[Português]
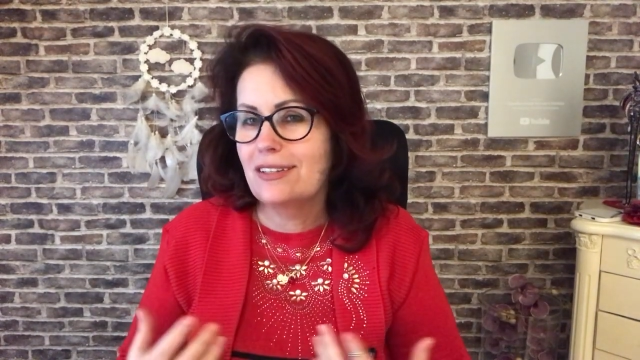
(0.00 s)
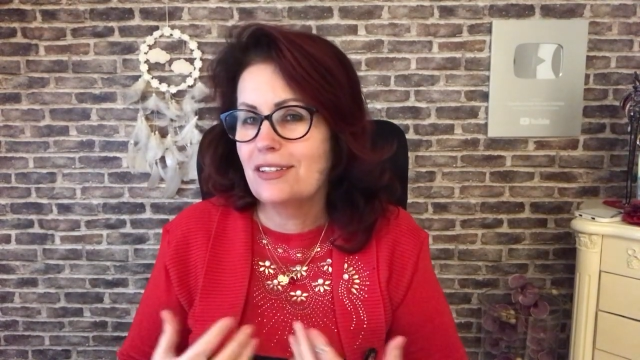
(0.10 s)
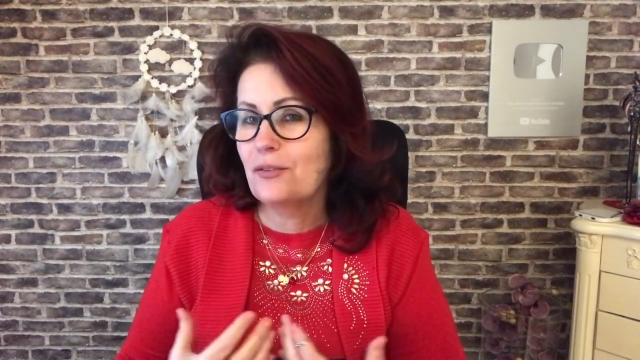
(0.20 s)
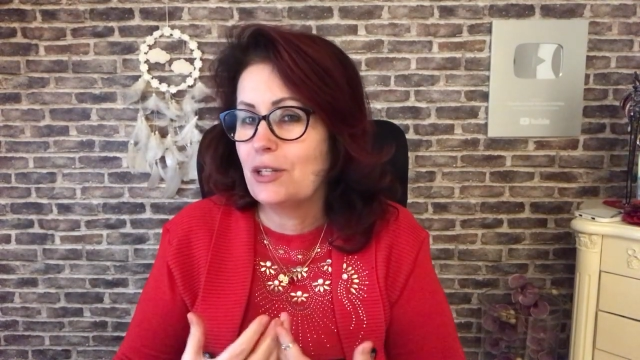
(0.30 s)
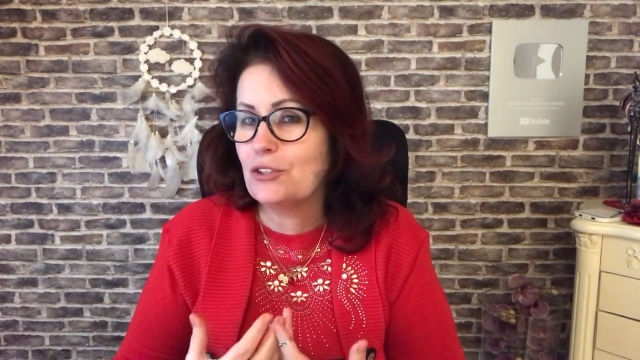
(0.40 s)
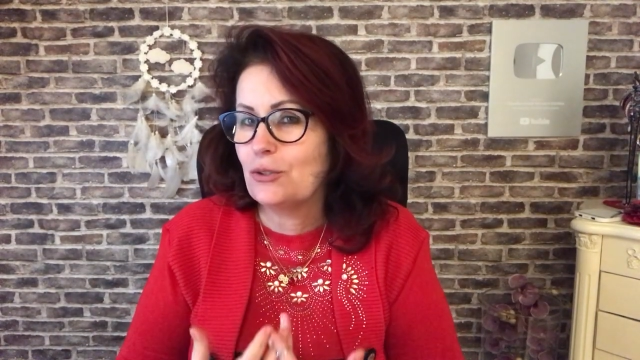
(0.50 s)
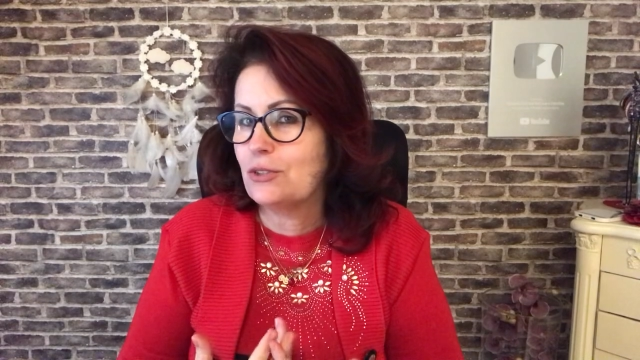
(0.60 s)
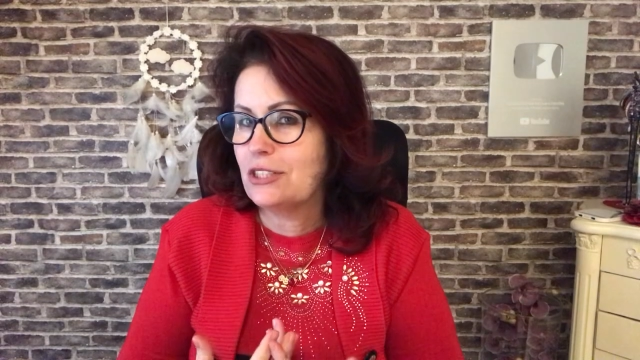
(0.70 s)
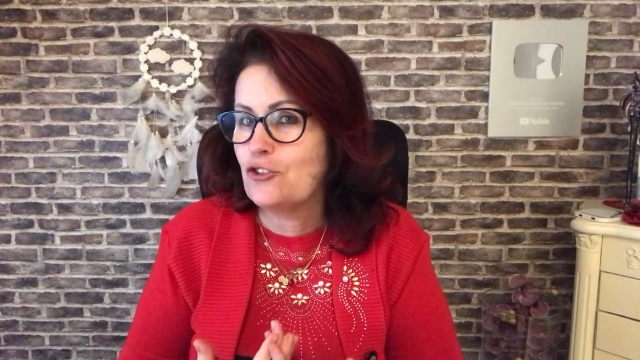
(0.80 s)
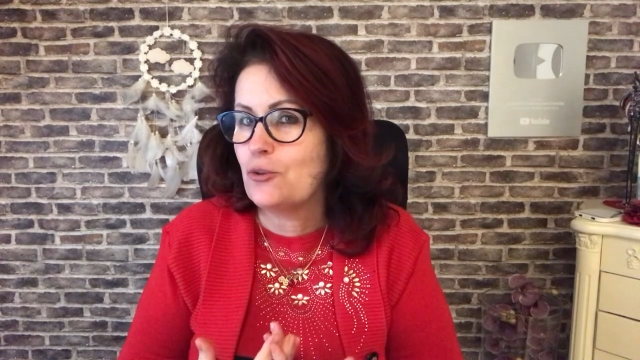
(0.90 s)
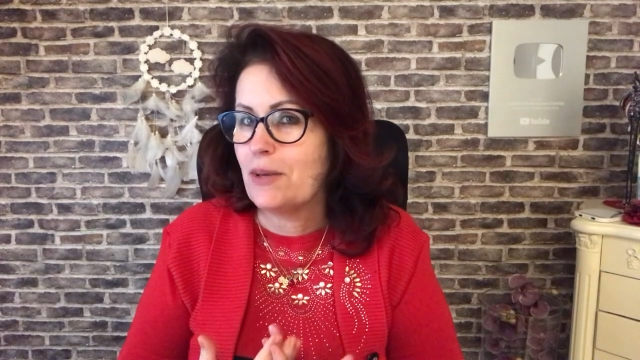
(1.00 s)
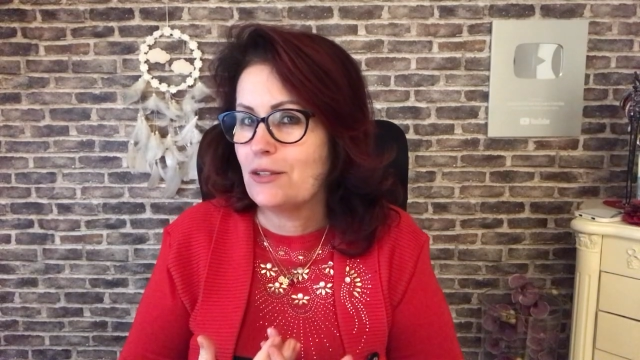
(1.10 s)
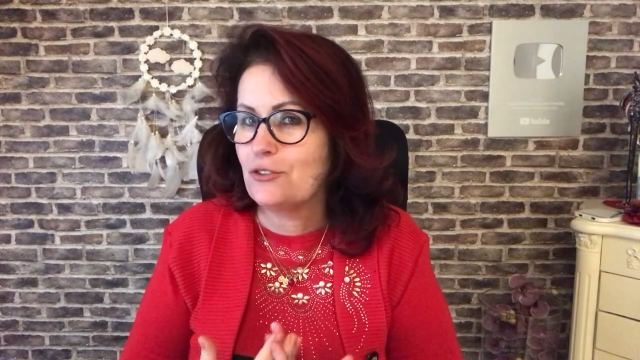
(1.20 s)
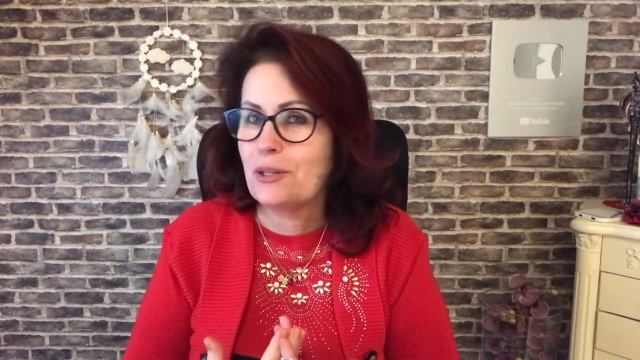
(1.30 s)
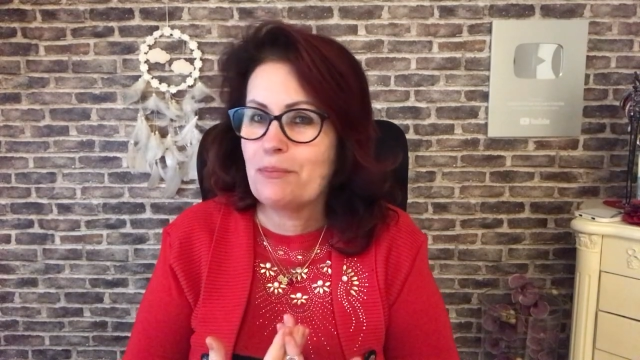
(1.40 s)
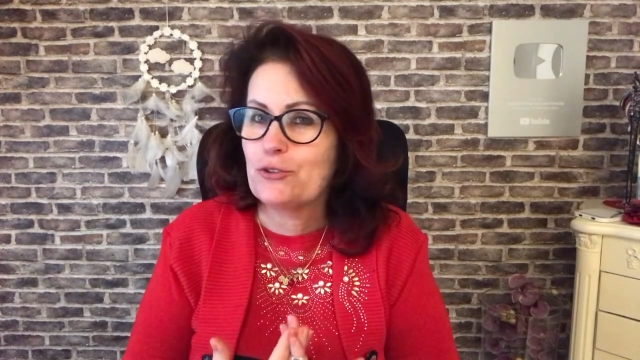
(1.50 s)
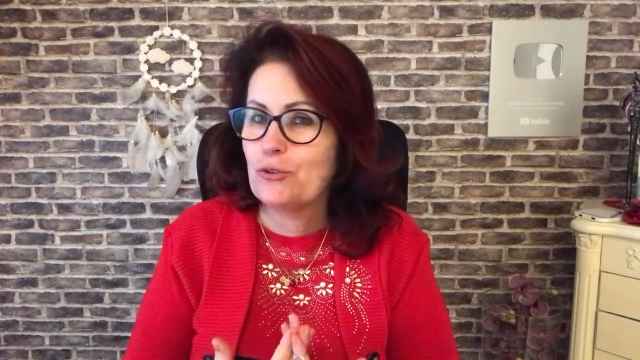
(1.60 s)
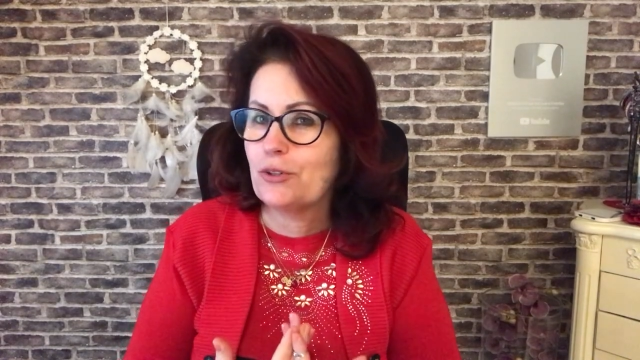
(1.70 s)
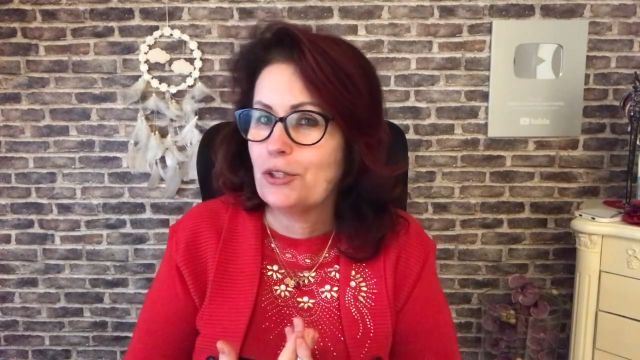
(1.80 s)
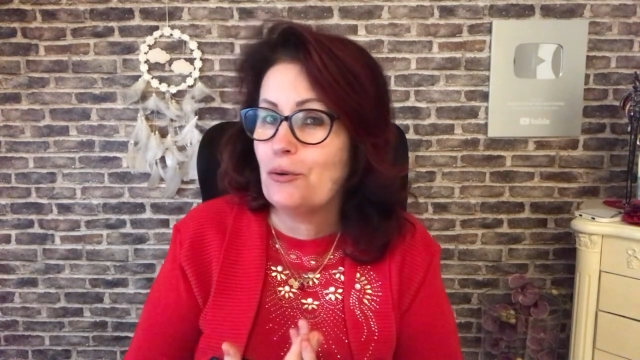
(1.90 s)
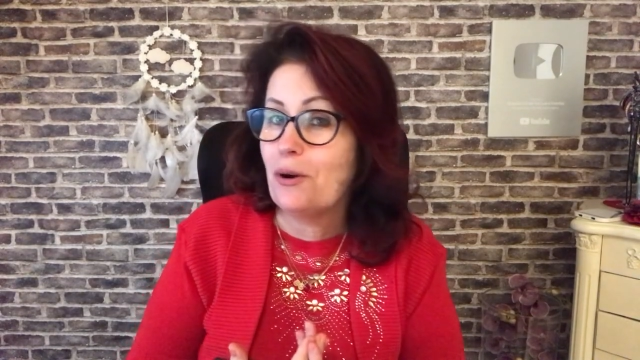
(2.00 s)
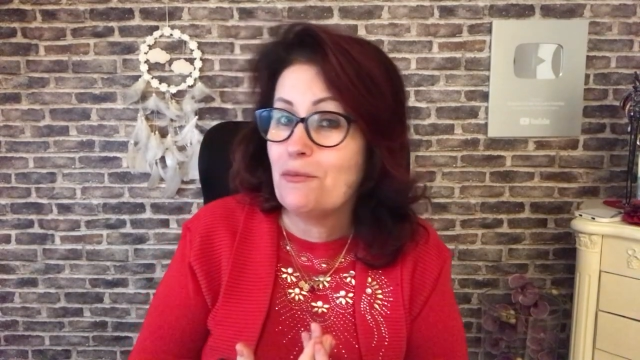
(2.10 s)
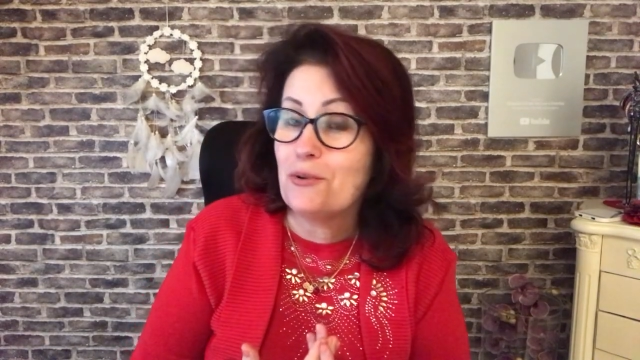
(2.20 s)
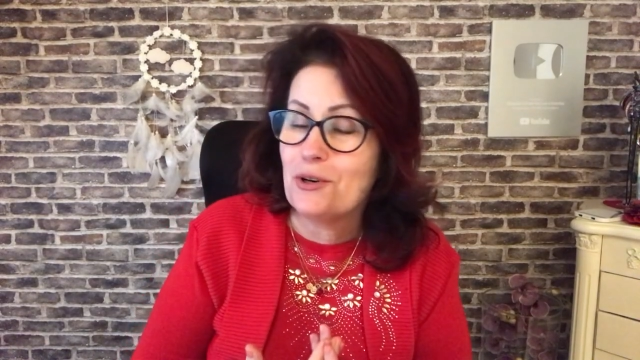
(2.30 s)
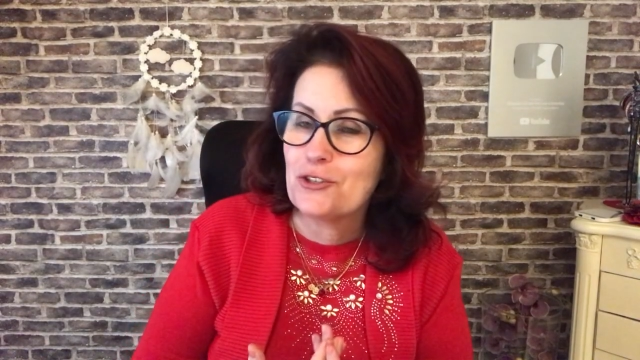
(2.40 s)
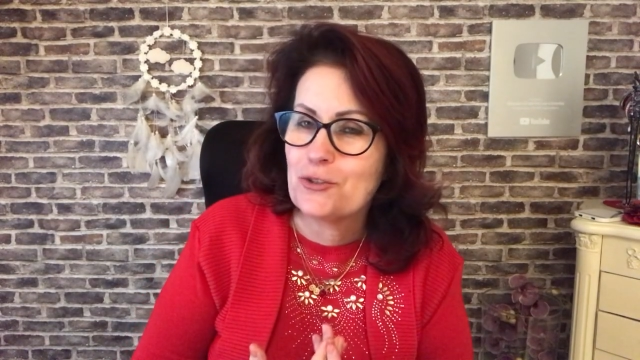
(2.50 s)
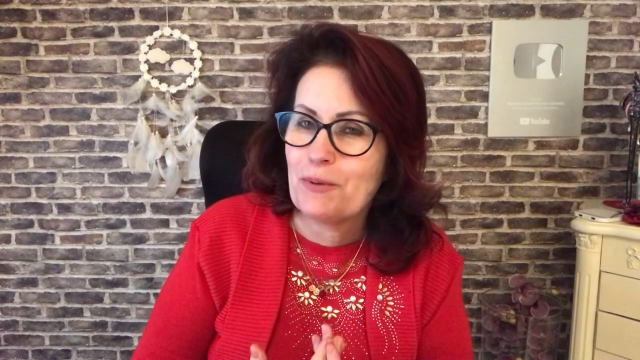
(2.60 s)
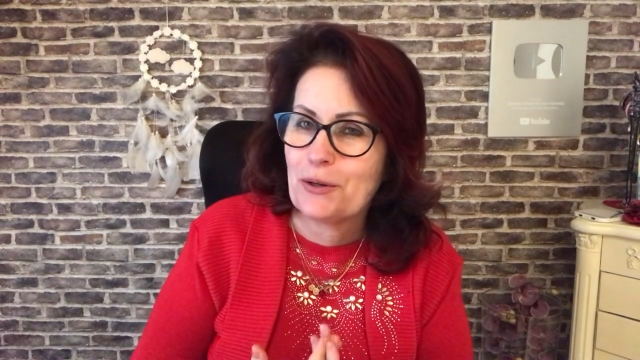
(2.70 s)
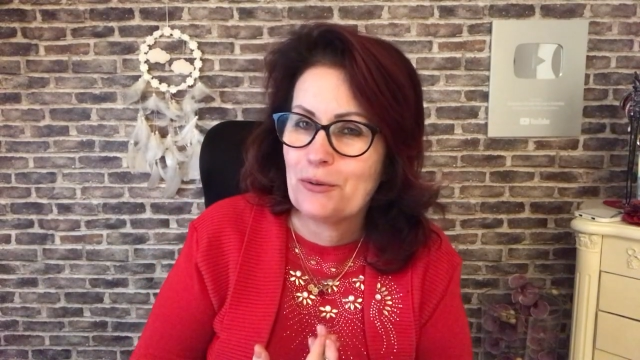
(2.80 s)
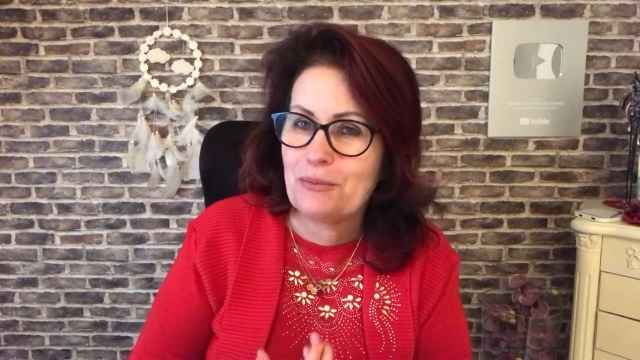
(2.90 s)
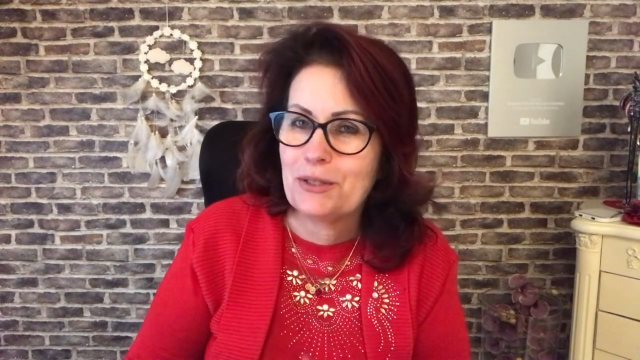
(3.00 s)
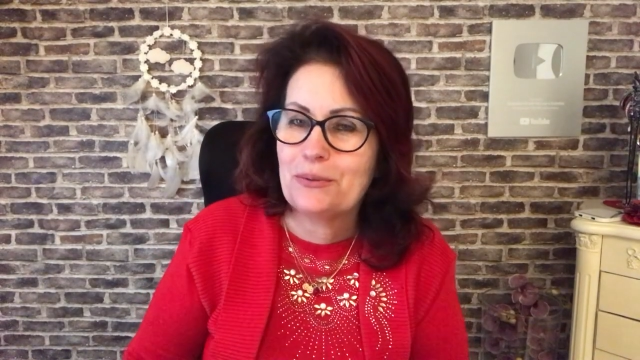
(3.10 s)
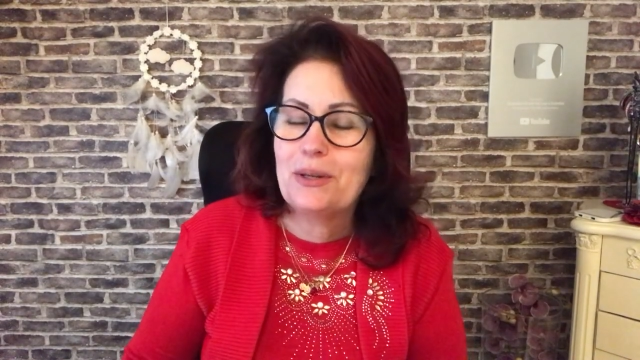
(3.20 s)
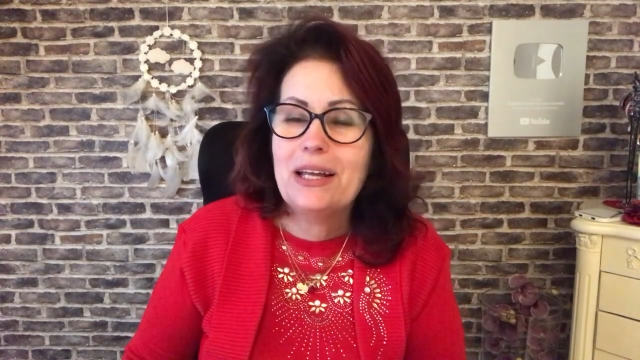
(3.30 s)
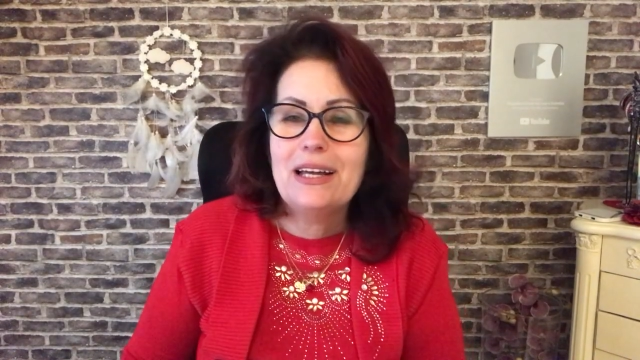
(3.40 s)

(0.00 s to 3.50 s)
Quais são os sentimentos da pessoa que eu amo hoje para comigo?